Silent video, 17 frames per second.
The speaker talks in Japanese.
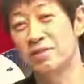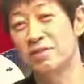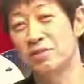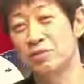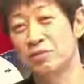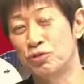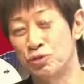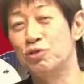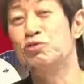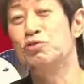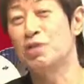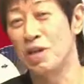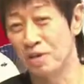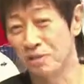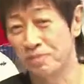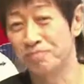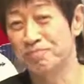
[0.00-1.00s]
含んで
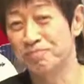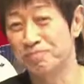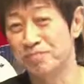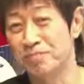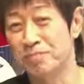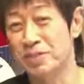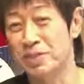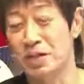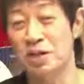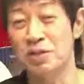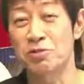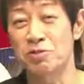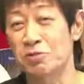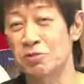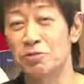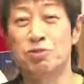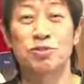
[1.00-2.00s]
いる。ちゃん
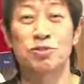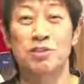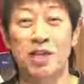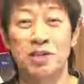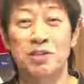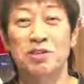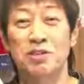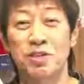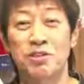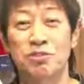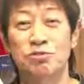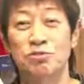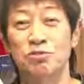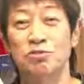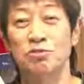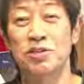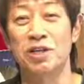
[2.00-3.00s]
とその体験の中に
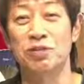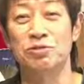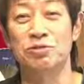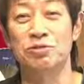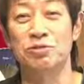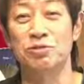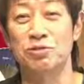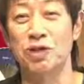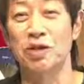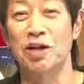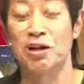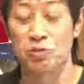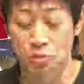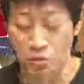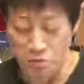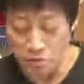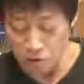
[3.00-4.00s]
含んでいるという願い
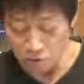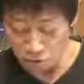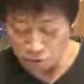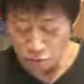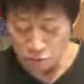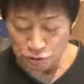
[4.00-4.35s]
を込めて、五